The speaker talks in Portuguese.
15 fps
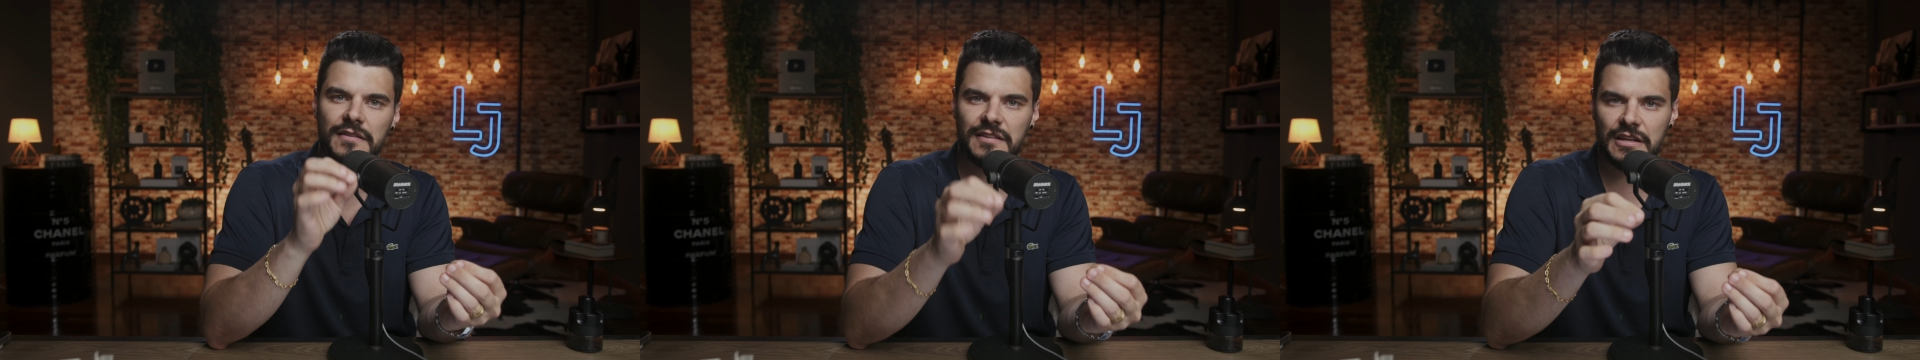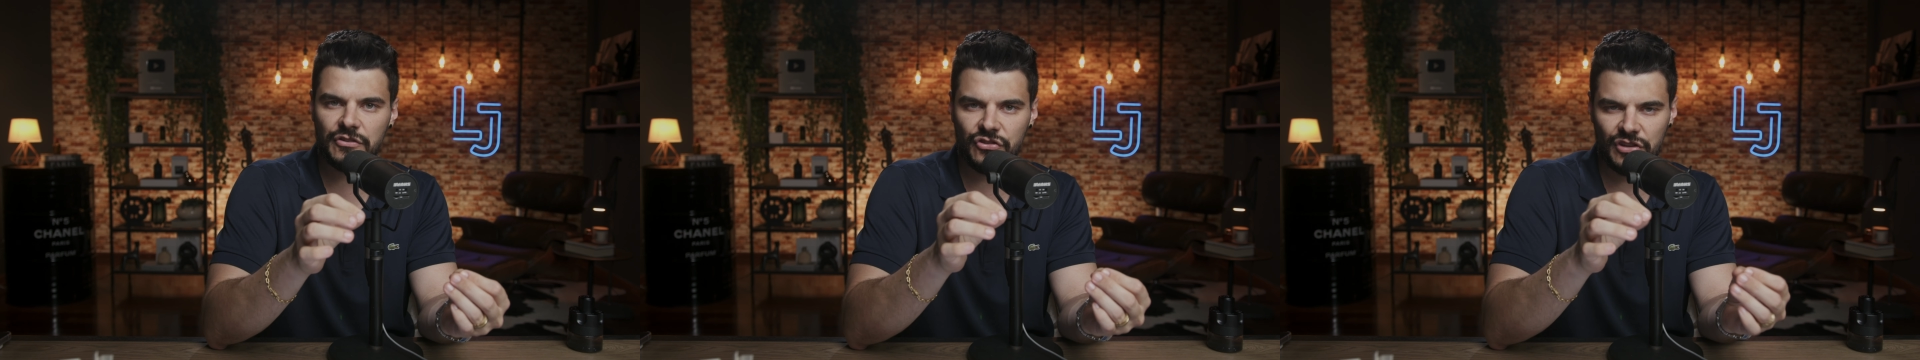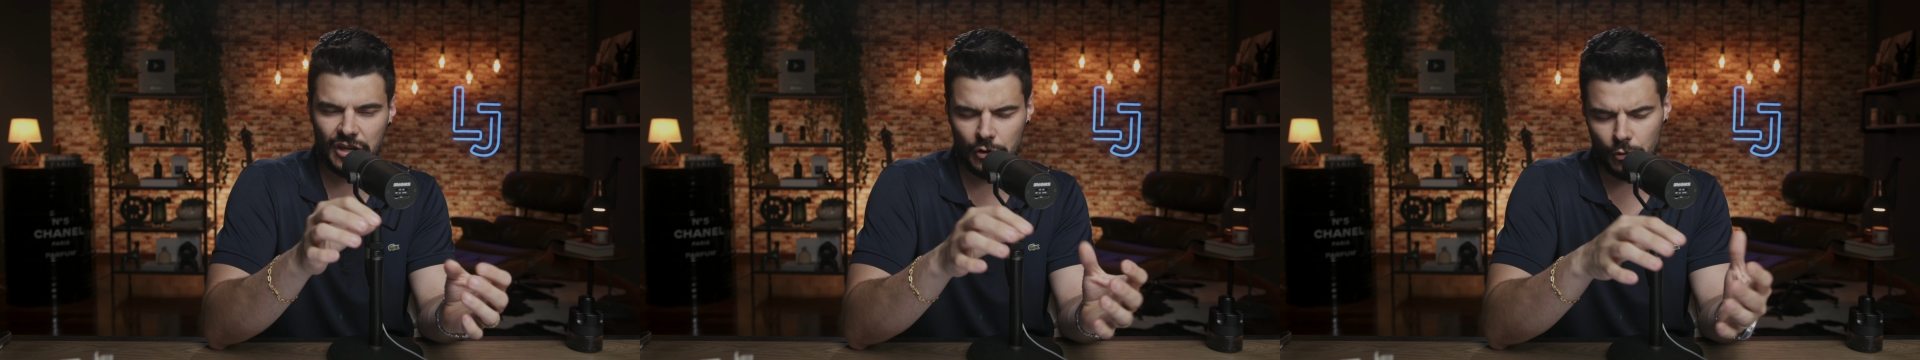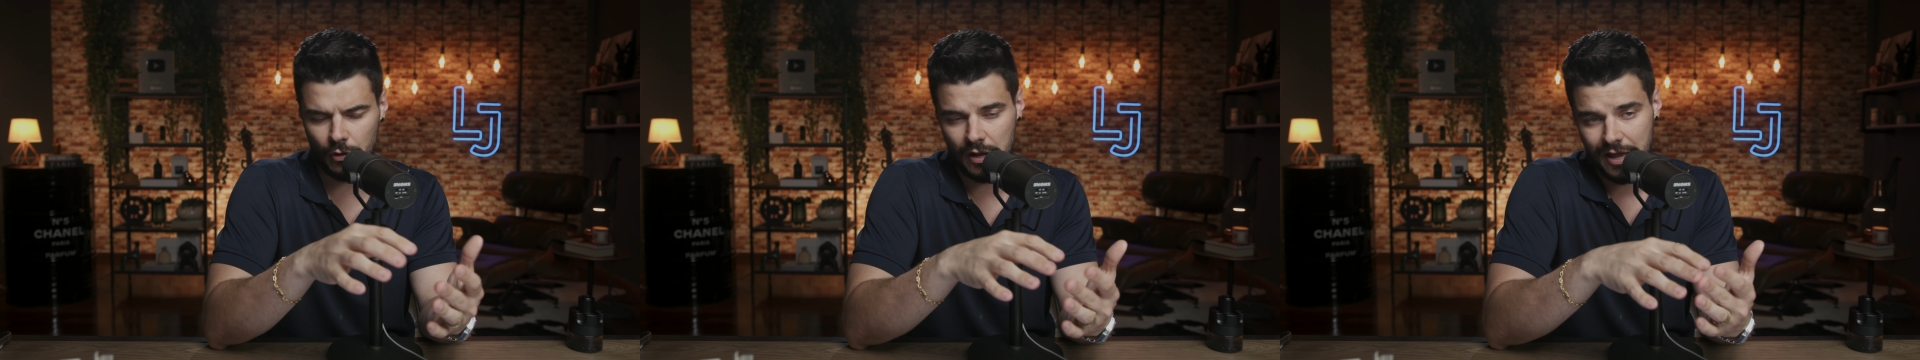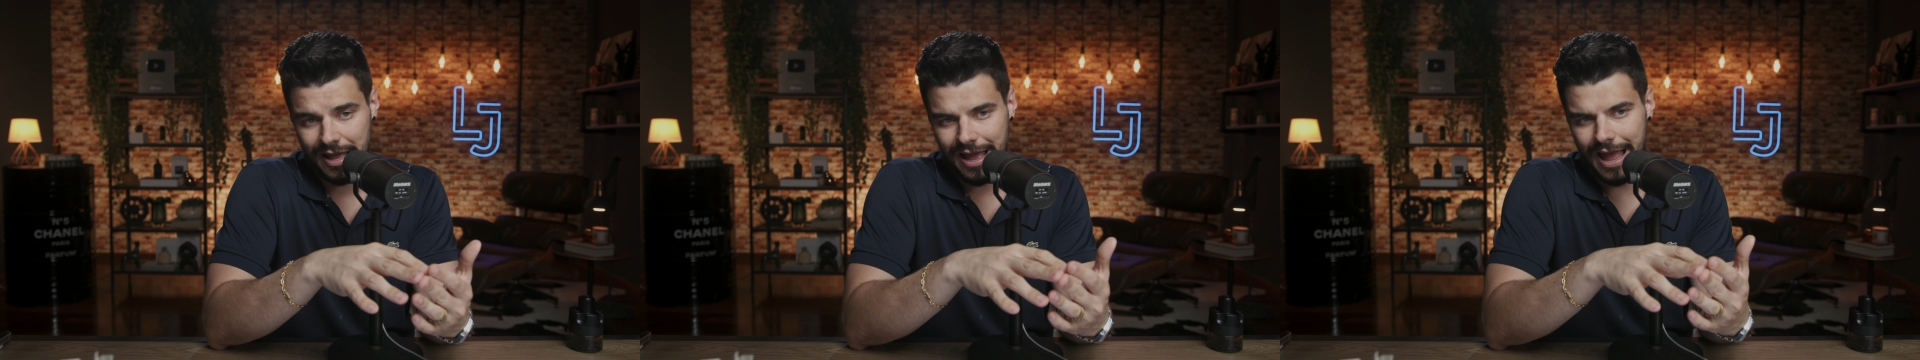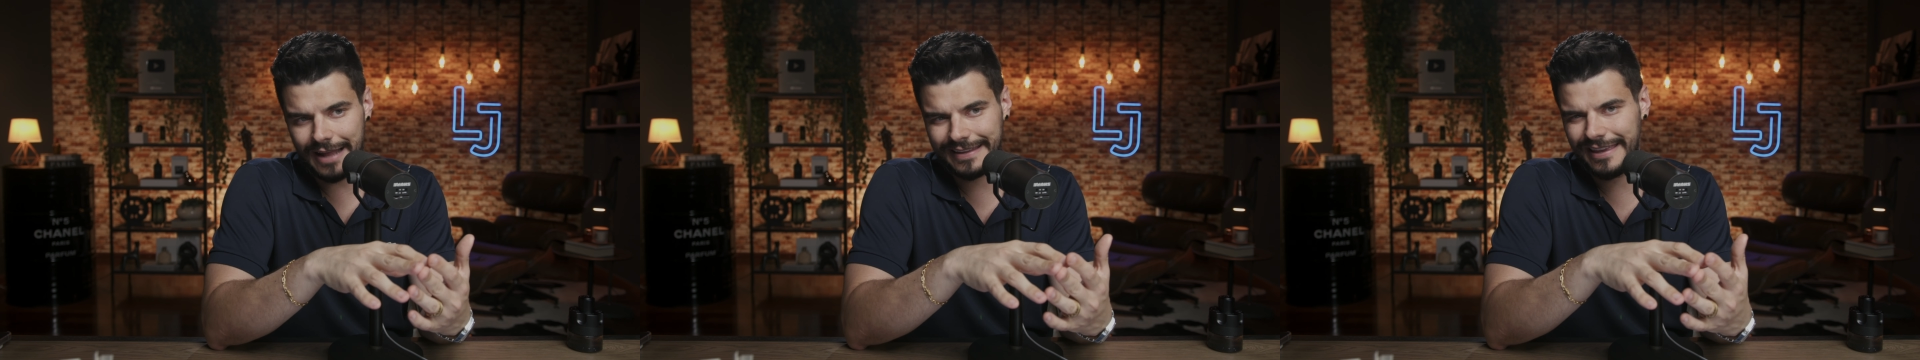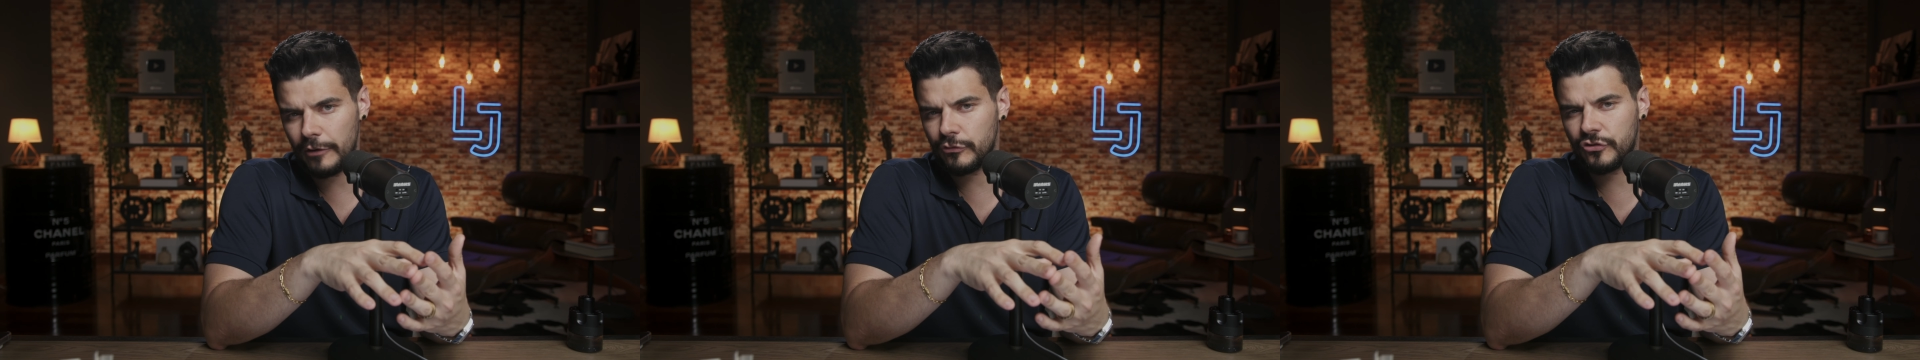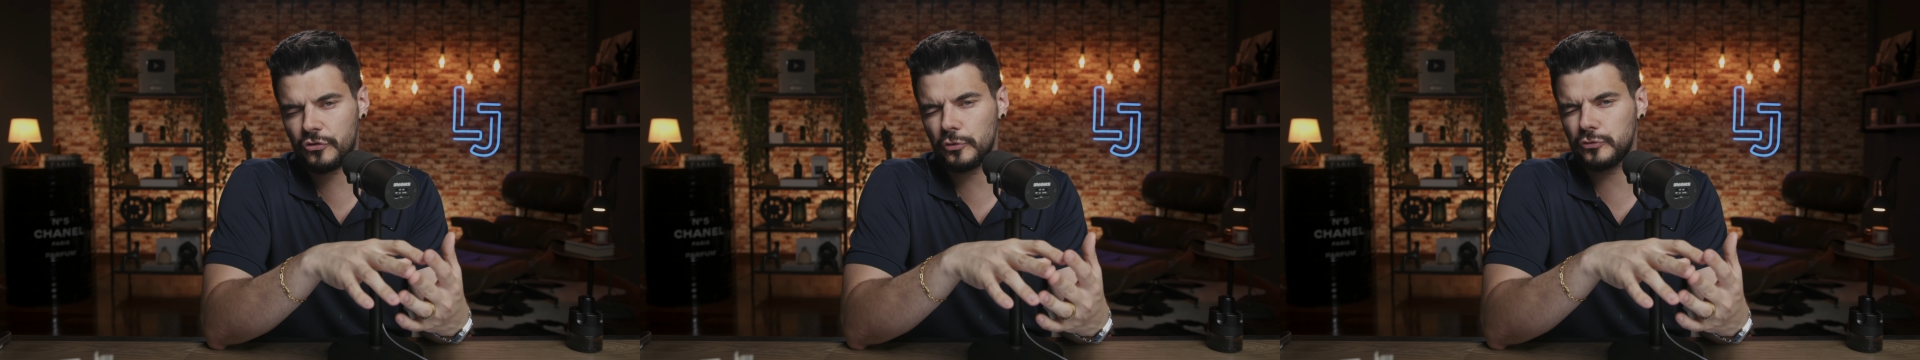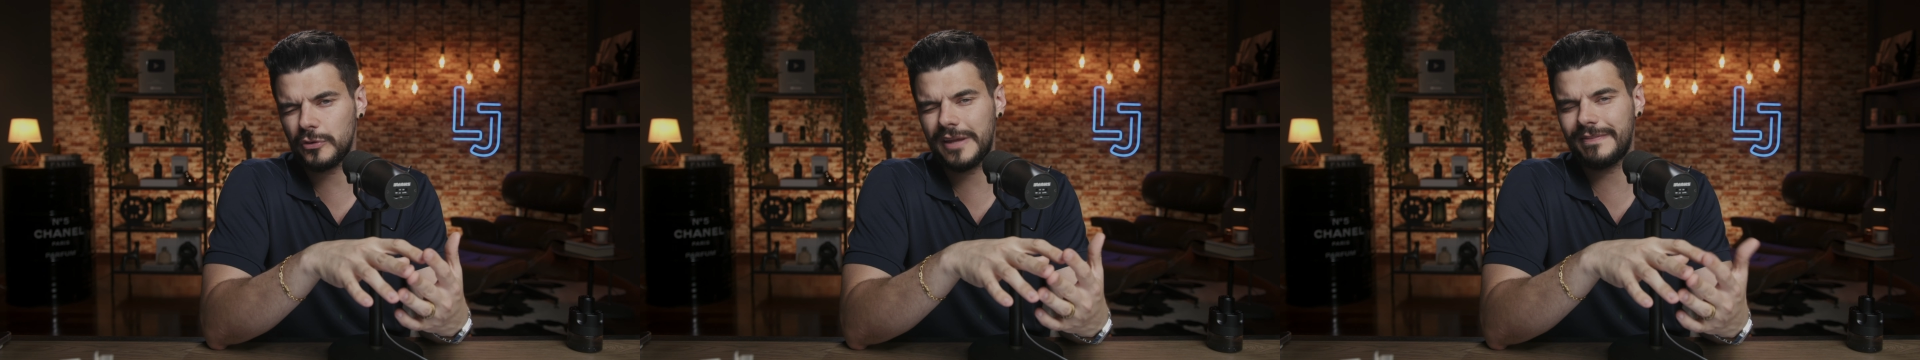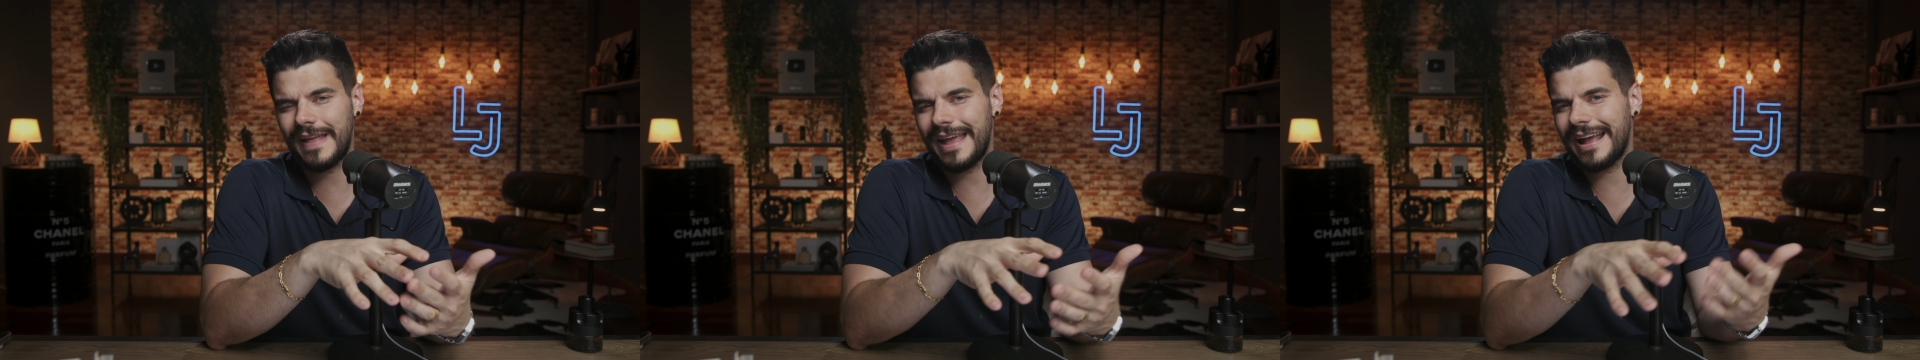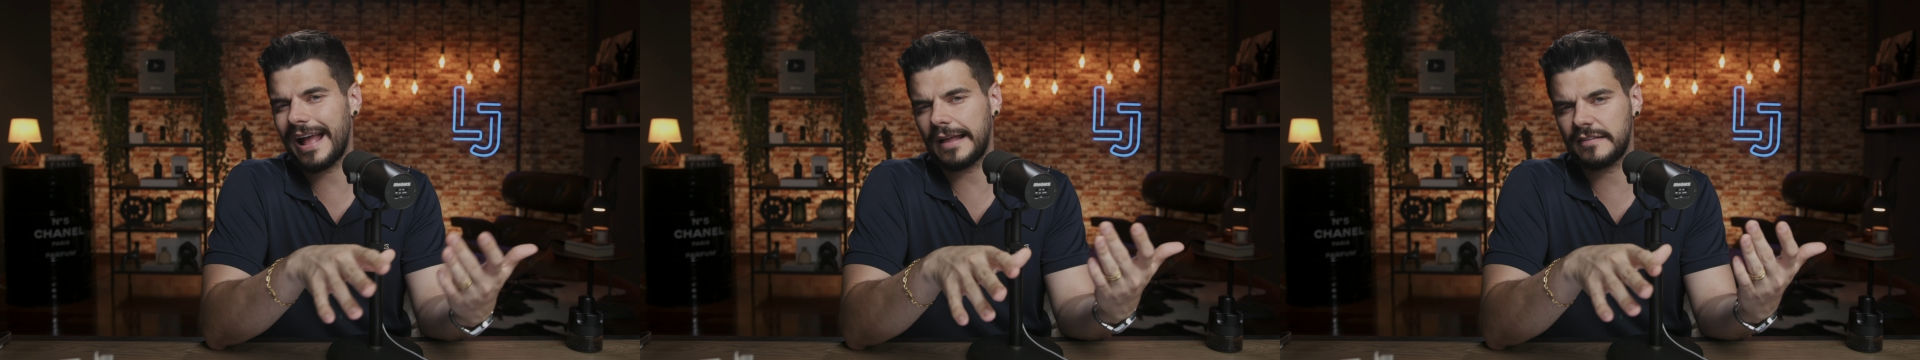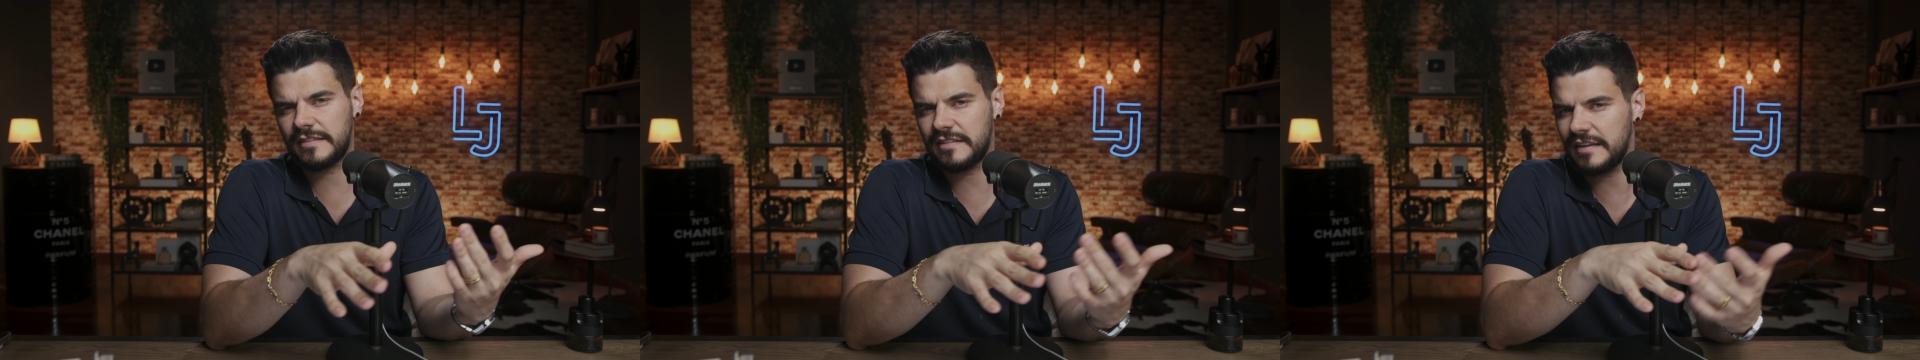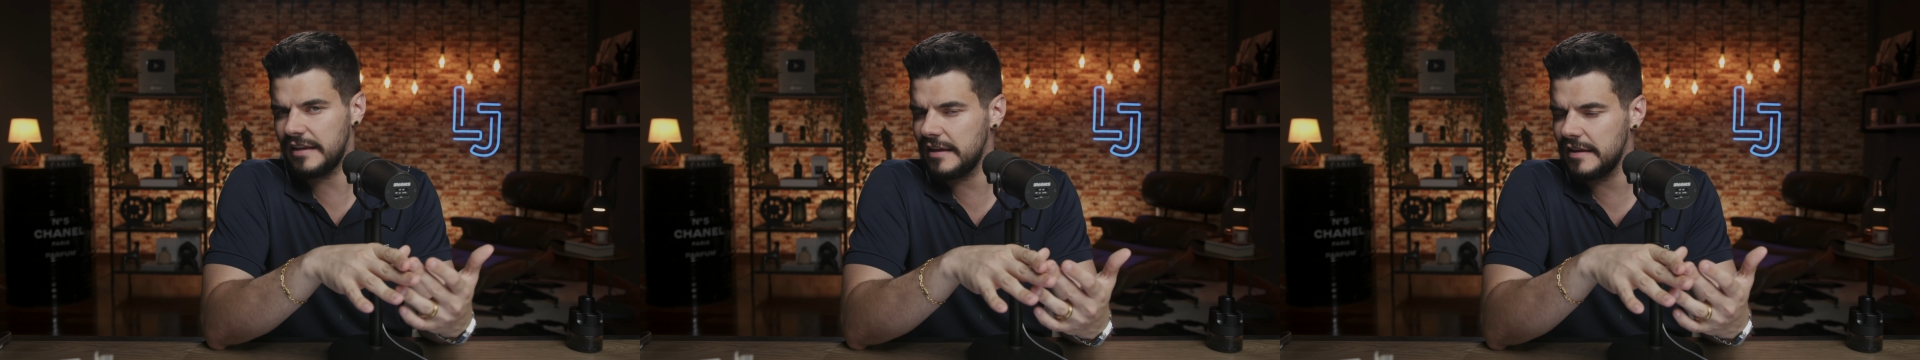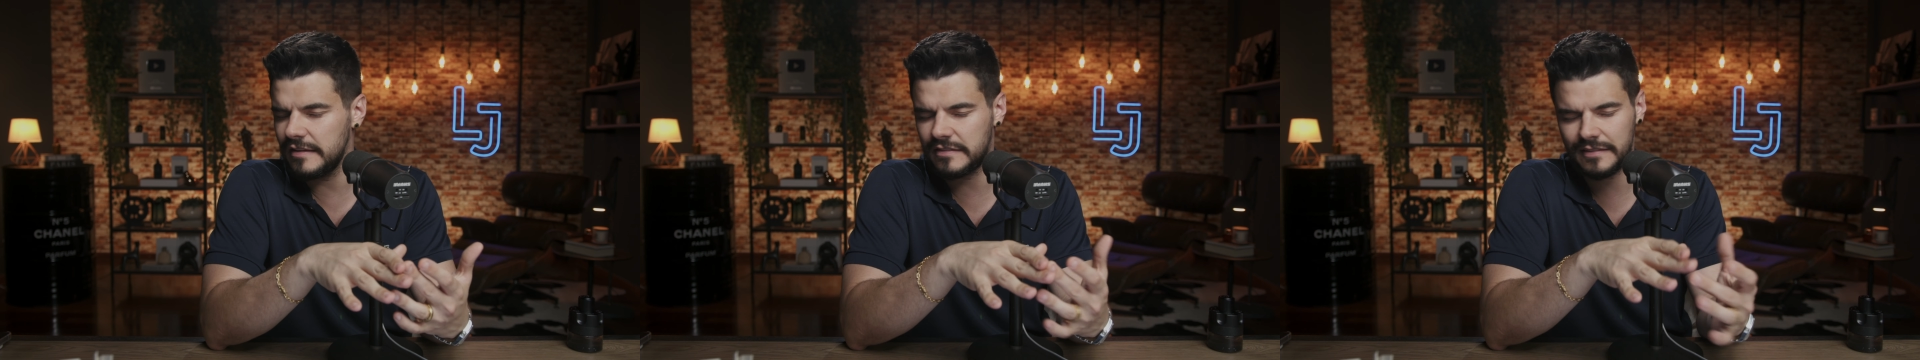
azedinho. Aqui eu chuto que tem cassis,